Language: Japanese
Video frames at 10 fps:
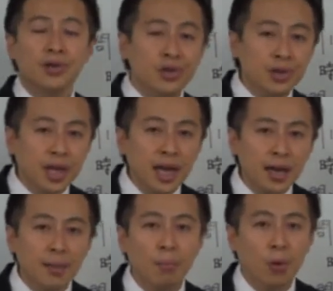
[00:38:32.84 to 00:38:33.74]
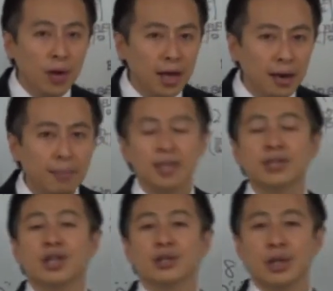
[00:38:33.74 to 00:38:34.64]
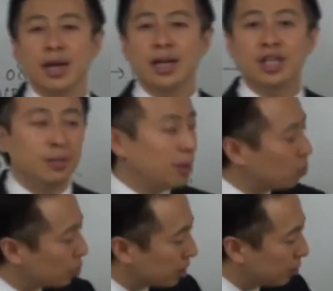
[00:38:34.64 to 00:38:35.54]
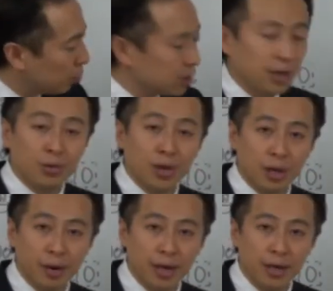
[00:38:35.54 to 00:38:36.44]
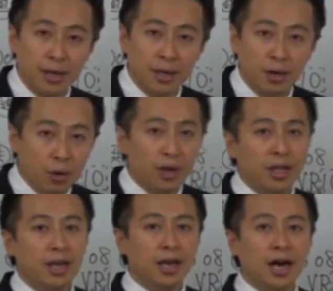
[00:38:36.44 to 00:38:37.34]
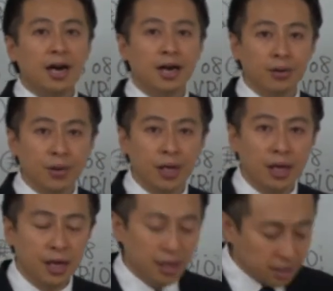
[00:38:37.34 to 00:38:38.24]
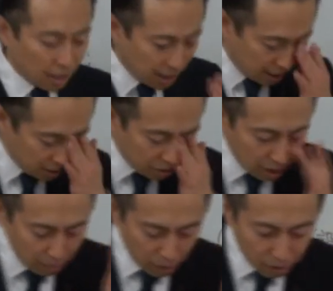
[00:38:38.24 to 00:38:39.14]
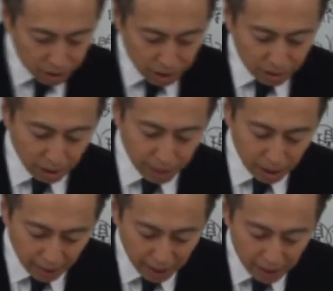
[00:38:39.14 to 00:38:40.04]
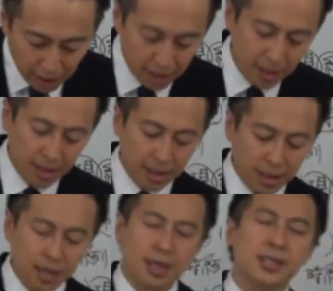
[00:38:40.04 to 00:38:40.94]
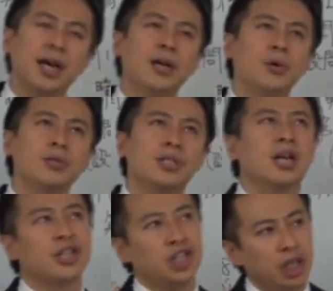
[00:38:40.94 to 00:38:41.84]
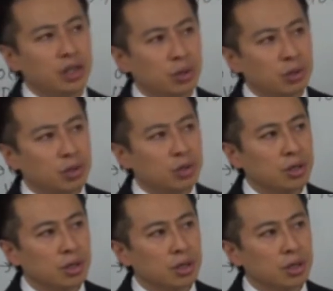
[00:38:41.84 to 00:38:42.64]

抜け漏れがまずいですね一番この手の問題の時には論理的に考える時ですから抜け漏れを防ぐためにはあなんか採用っつったら新卒